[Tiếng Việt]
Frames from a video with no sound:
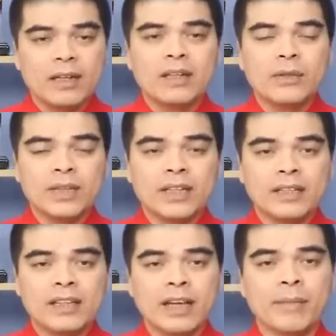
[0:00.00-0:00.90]
Lời đầu
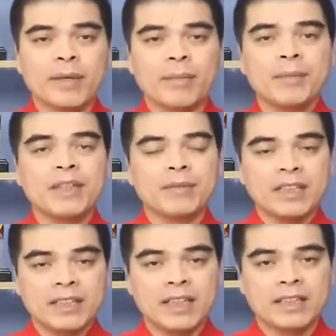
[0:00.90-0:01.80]
tiên, thay mặt ban biên tập
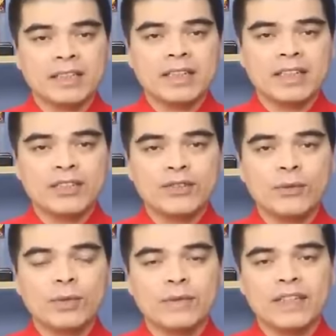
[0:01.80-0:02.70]
chương trình, xin kính
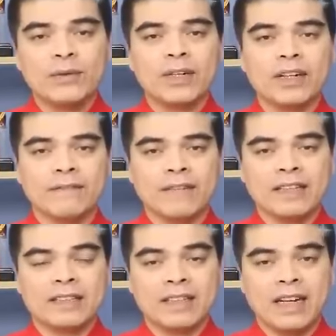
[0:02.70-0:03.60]
chúc quý vị luôn gặp
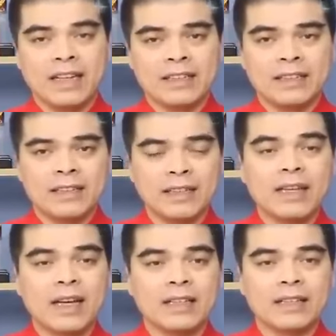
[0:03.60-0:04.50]
vạn sự lành, tấn
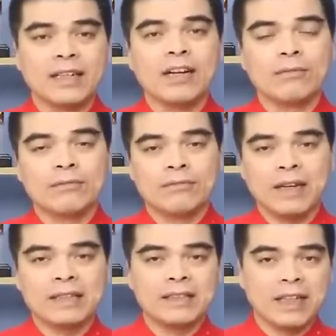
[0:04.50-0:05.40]
tài, tấn lộc,
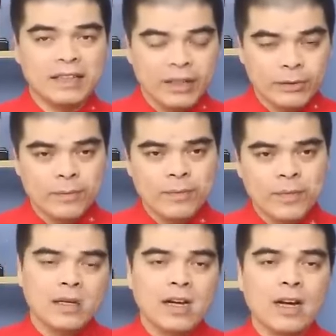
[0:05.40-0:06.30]
vạn sự hanh thông.
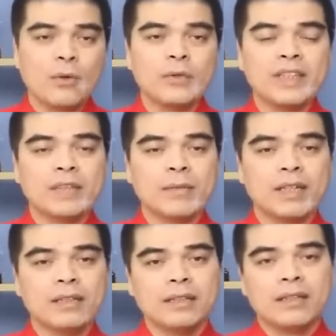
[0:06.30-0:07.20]
À, quý vị thân
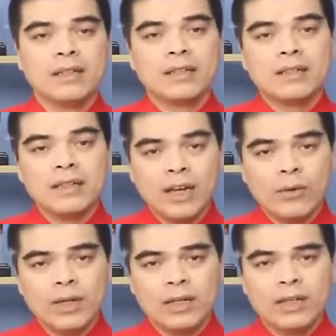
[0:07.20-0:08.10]
mến, từ
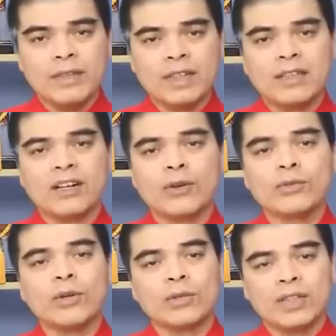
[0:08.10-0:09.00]
lâu ấy, cái việc thờ
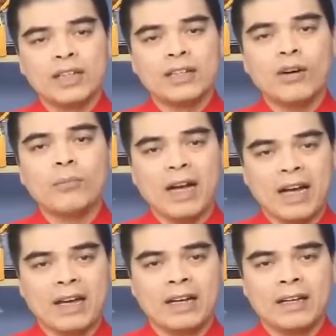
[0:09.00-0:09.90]
cúng tổ tiên, ông
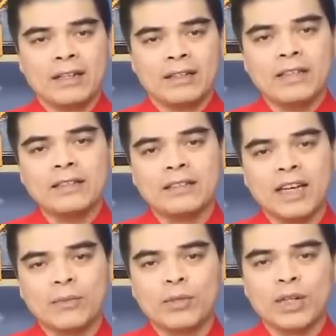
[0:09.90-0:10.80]
bà đã trở
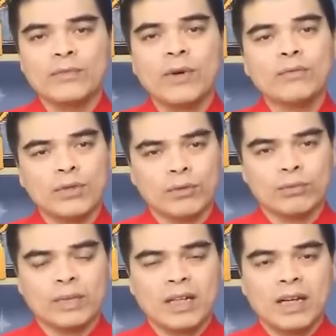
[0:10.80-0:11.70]
thành một cái phong tục
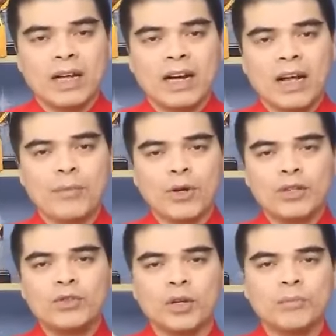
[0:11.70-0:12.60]
là một
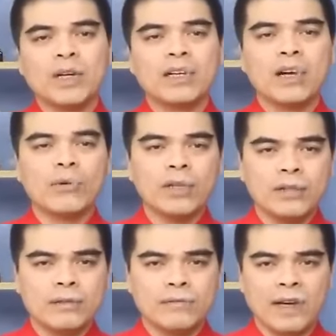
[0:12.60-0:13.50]
cái chuẩn mực đạo đức
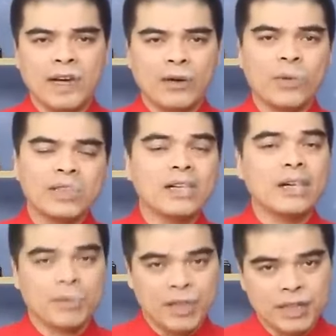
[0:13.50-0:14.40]
và nguyên tắc
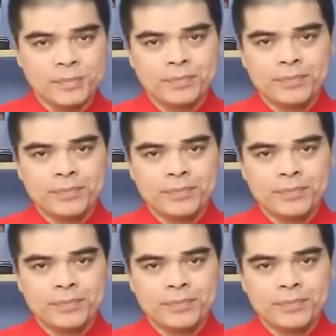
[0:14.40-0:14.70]
làm người,